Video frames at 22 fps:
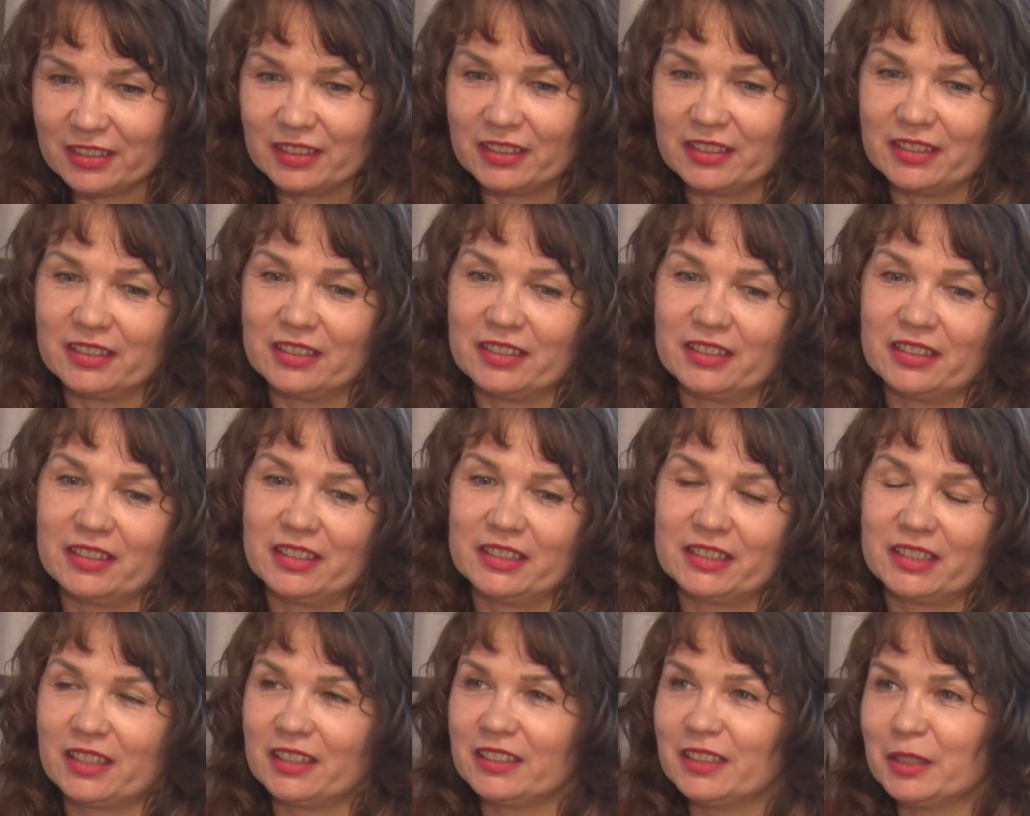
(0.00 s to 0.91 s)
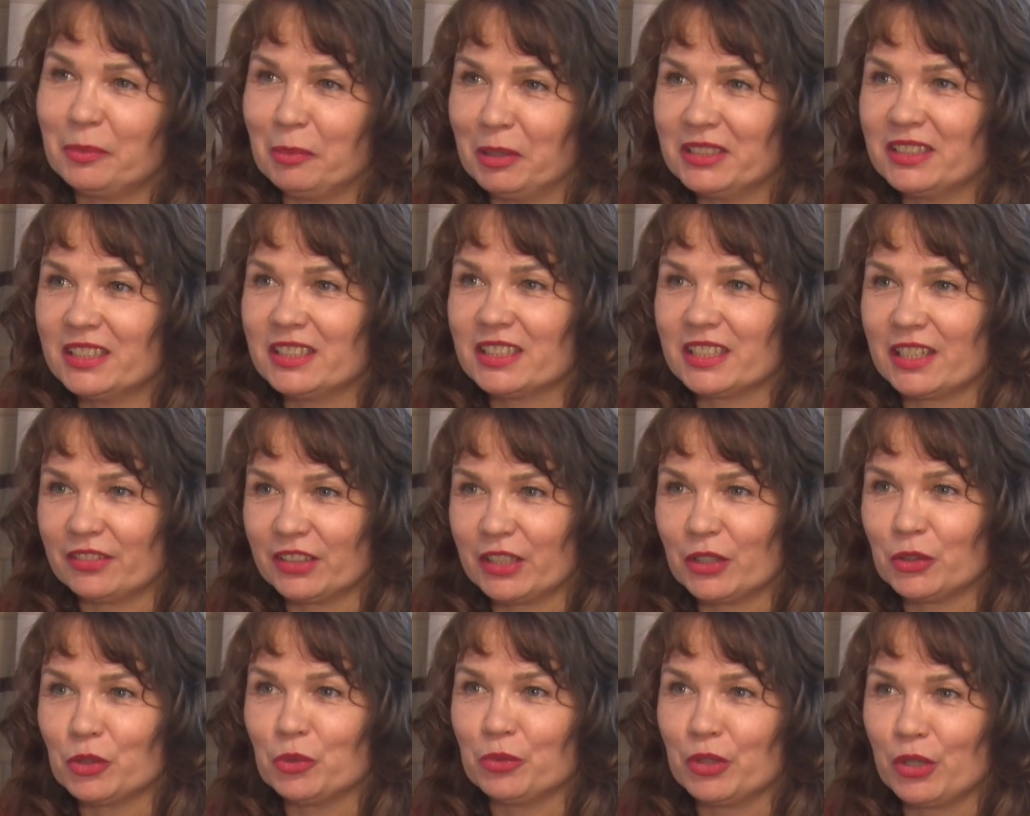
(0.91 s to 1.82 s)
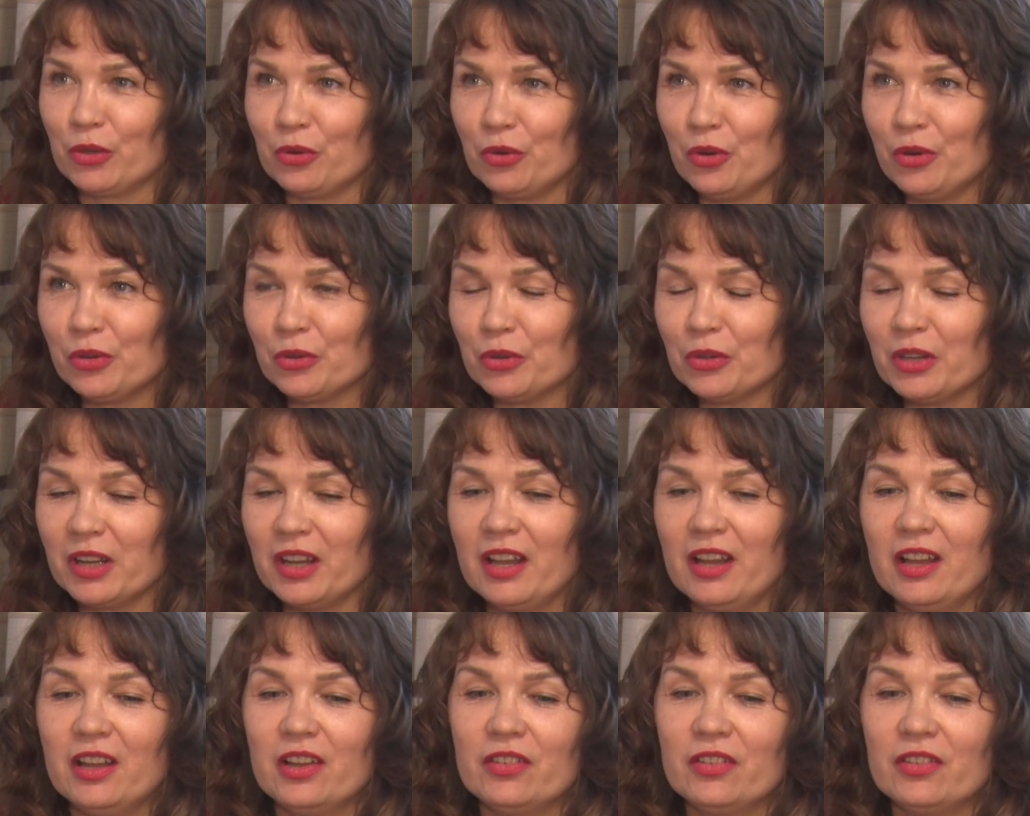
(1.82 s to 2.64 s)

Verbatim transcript: Э, это Ханты-Мансийский автономный округ,